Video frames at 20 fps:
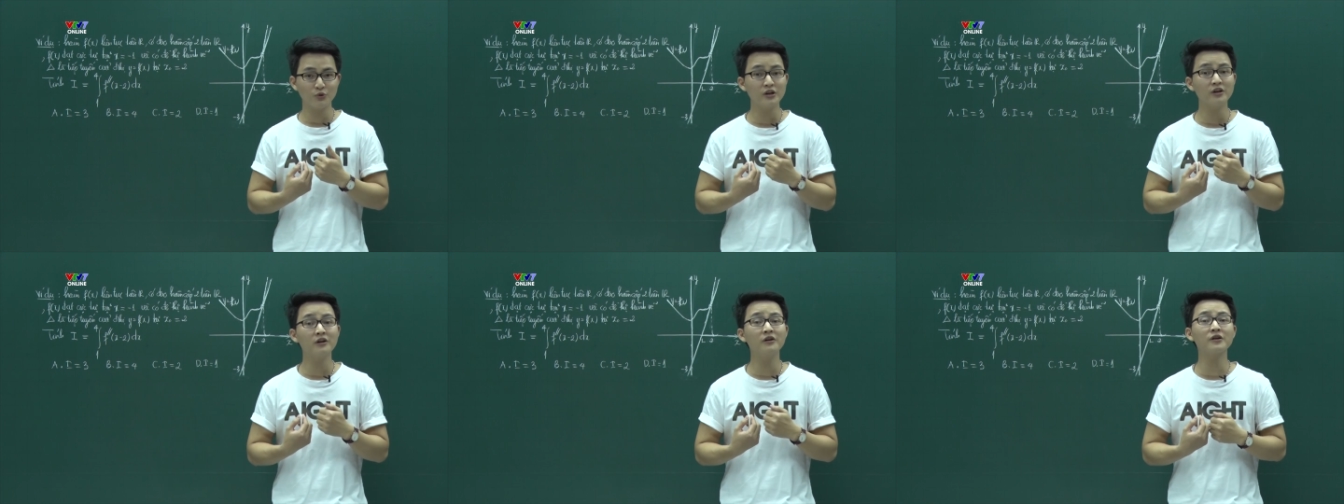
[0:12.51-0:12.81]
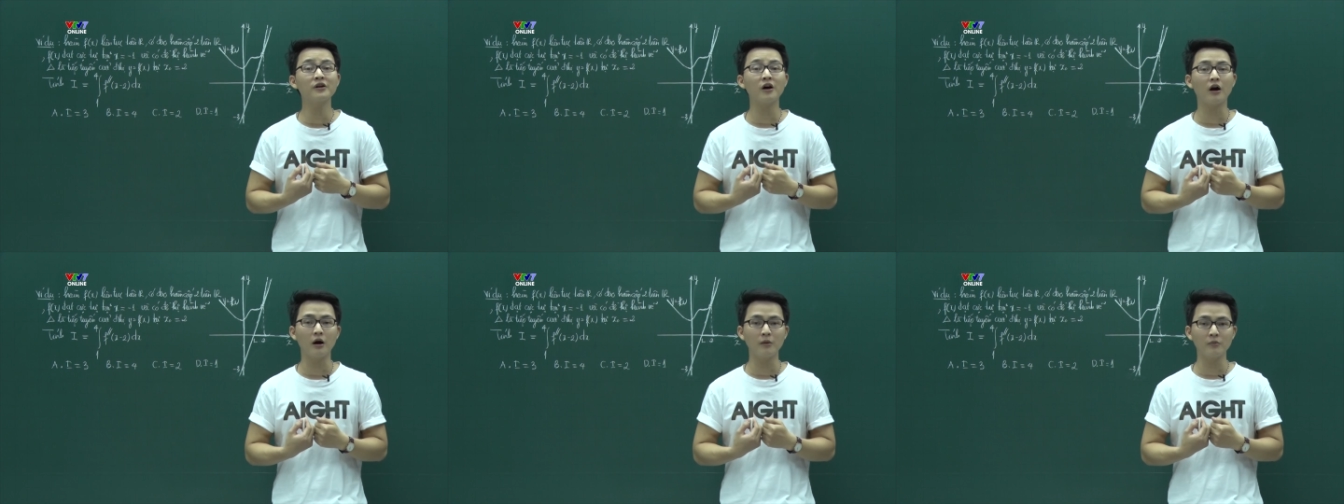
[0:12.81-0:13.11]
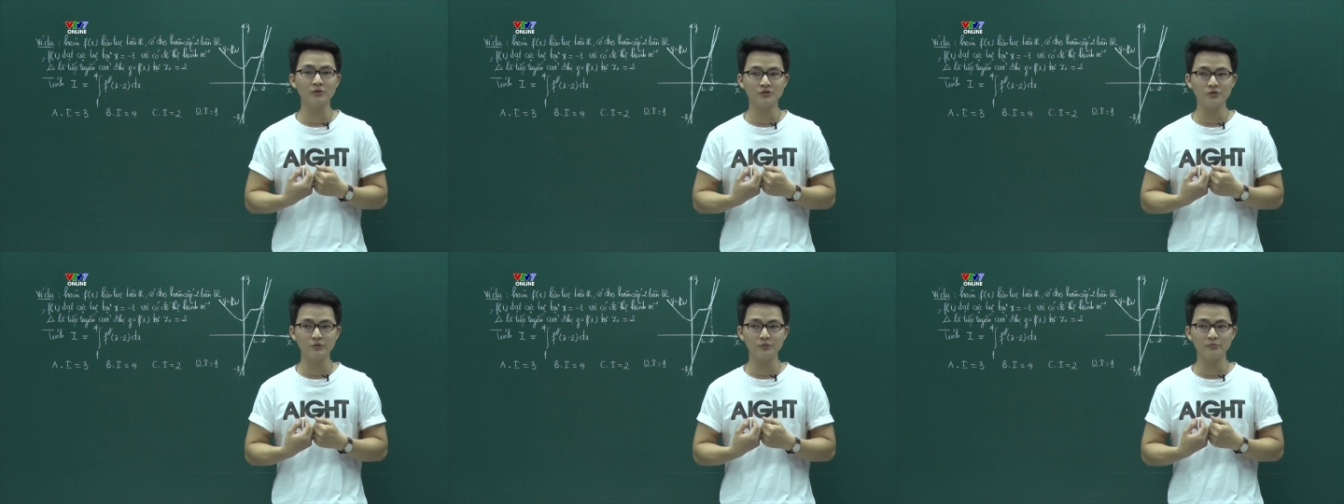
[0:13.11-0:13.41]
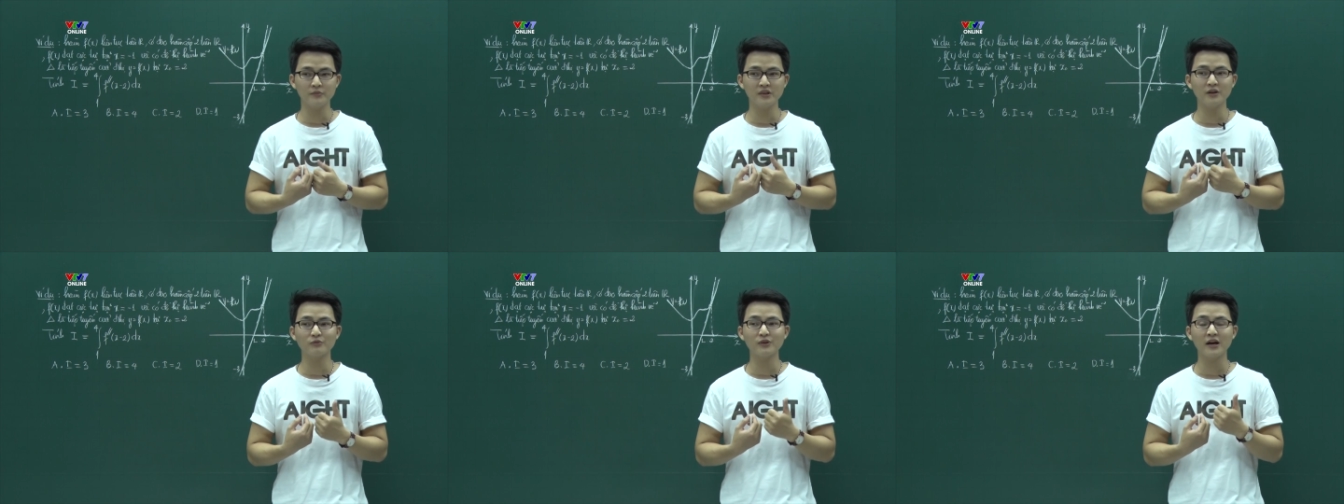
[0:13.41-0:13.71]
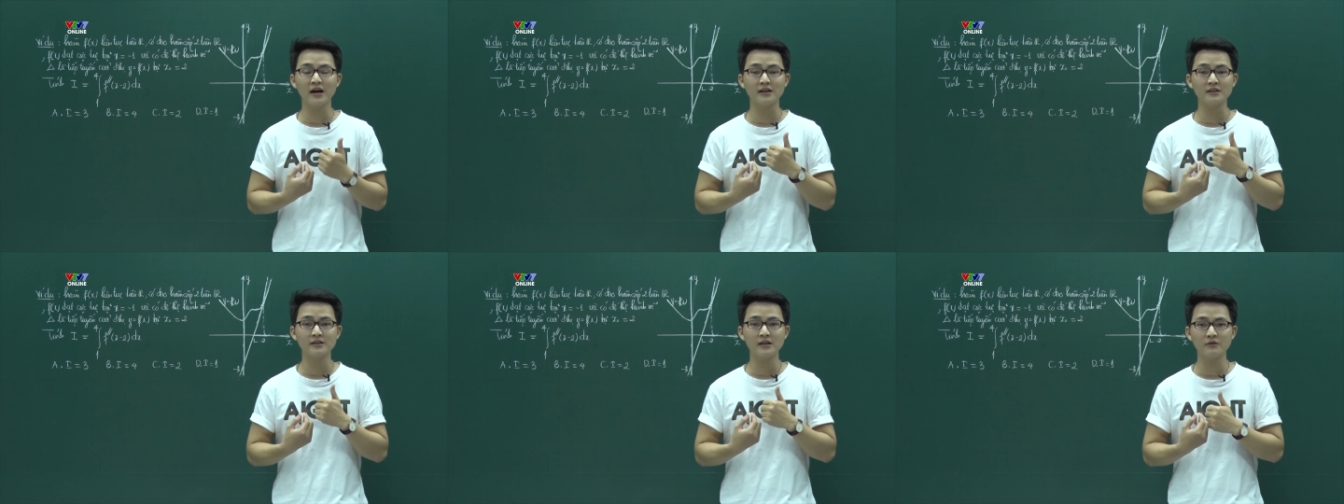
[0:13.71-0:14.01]
Tuy nhiên hơi khó một chút. Bây giờ chúng
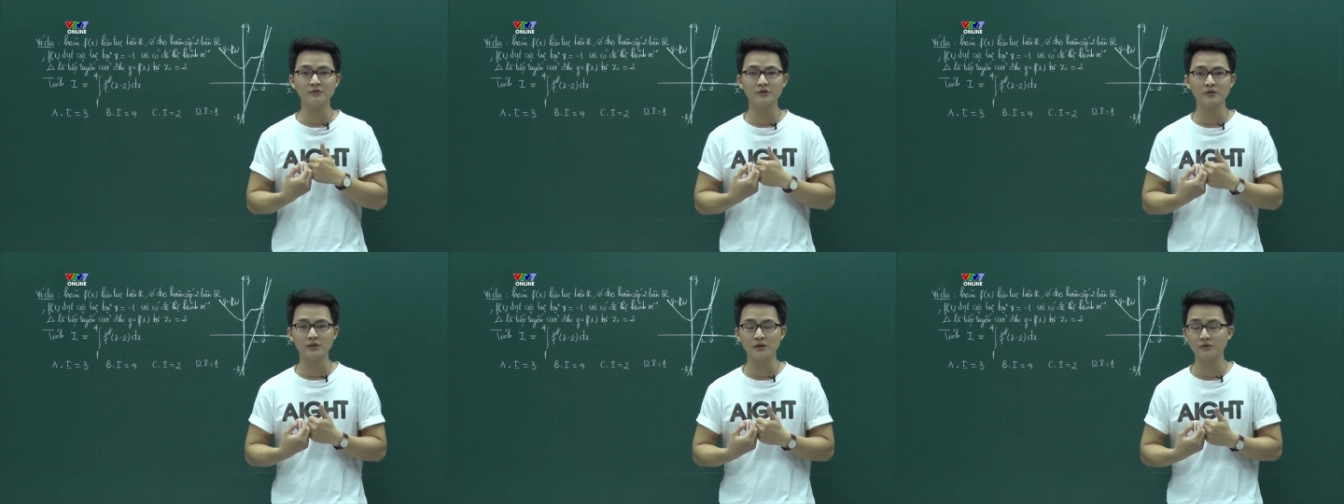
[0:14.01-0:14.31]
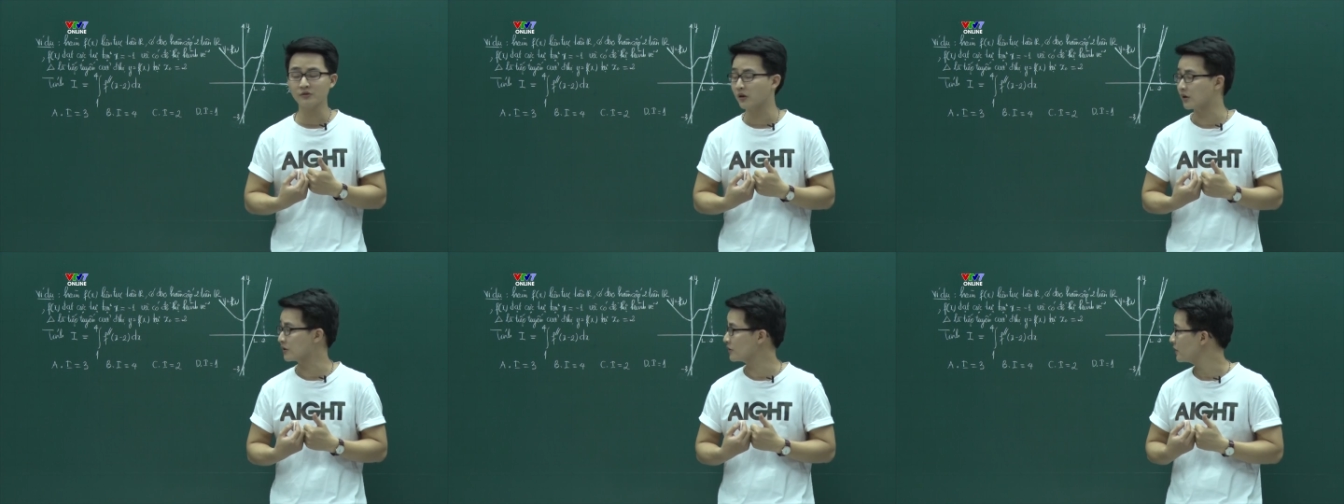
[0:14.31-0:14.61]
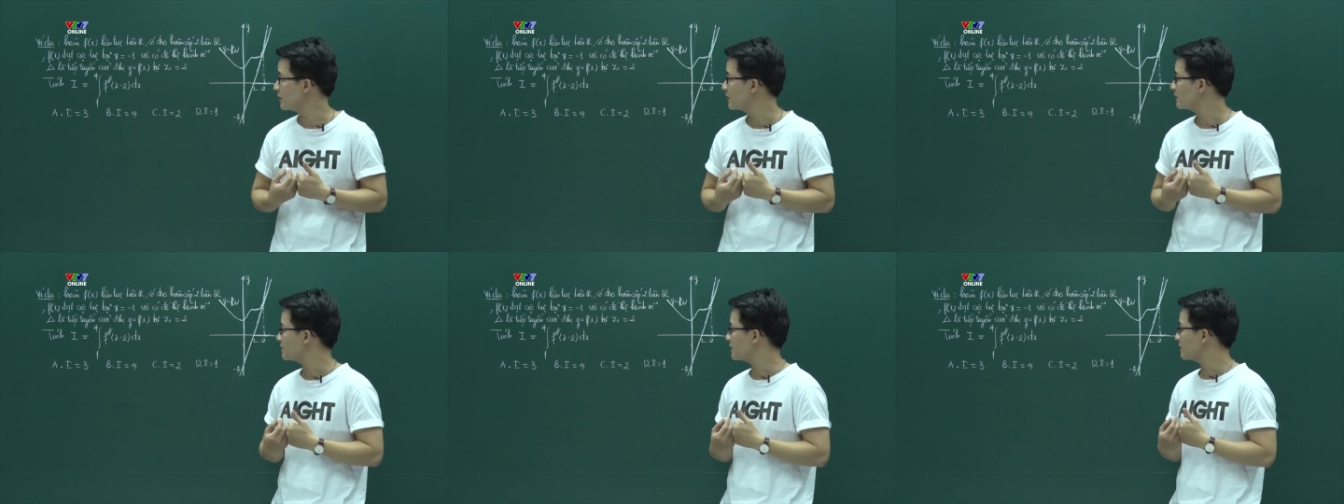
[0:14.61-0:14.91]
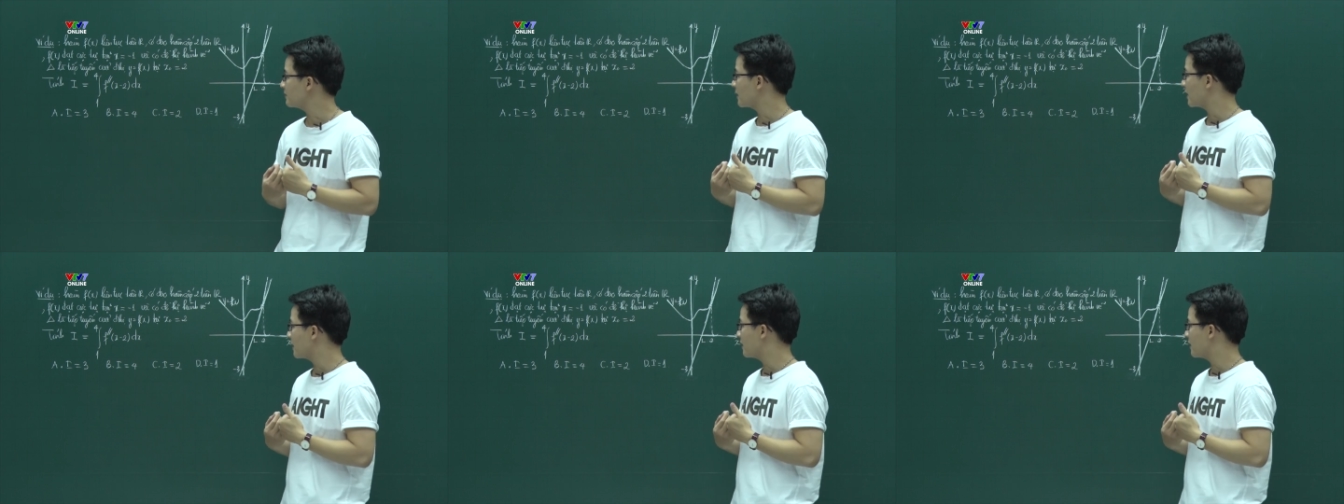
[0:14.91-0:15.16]
ta hãy xem theo dõi cho thầy xem